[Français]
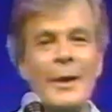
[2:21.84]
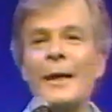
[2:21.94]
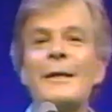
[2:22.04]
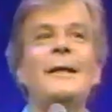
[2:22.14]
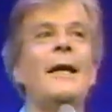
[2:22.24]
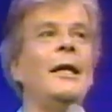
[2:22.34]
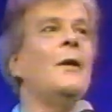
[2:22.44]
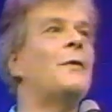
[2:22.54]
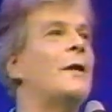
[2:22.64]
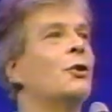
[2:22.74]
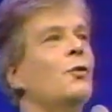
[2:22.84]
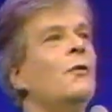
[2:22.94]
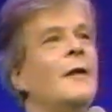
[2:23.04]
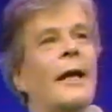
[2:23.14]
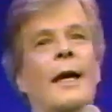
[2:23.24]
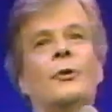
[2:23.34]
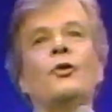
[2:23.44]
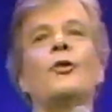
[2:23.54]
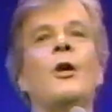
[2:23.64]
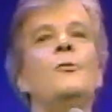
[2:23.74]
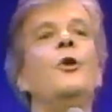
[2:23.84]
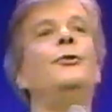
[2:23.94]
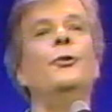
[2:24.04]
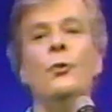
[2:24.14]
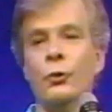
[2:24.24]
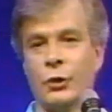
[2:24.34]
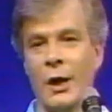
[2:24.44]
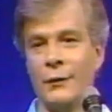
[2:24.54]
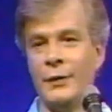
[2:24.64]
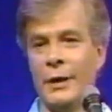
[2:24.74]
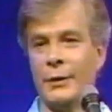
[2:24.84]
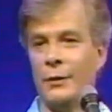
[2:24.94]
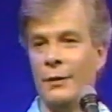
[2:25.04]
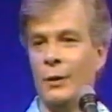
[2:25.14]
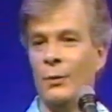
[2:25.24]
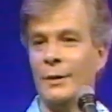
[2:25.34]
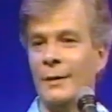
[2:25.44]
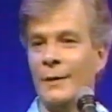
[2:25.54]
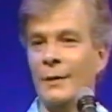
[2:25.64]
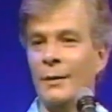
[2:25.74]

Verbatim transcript: Mais qu'est-ce qui arrive si j'ouvre la canne juste comme le 2 janvier 88,